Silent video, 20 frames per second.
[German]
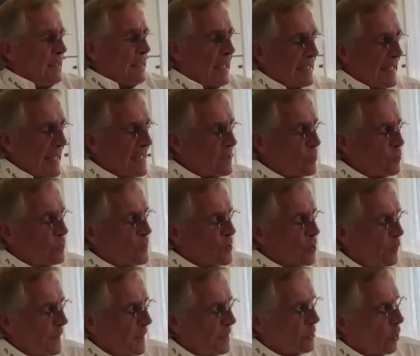Da geht es ums
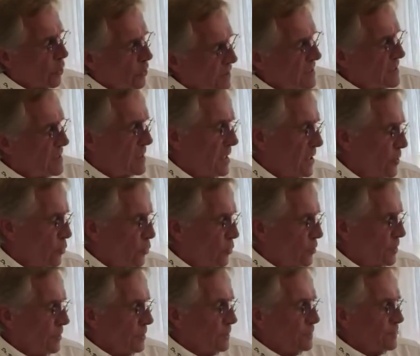
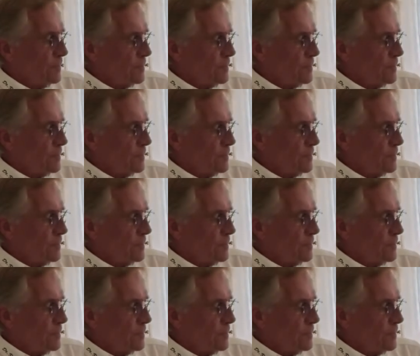Robert-Koch-Institut.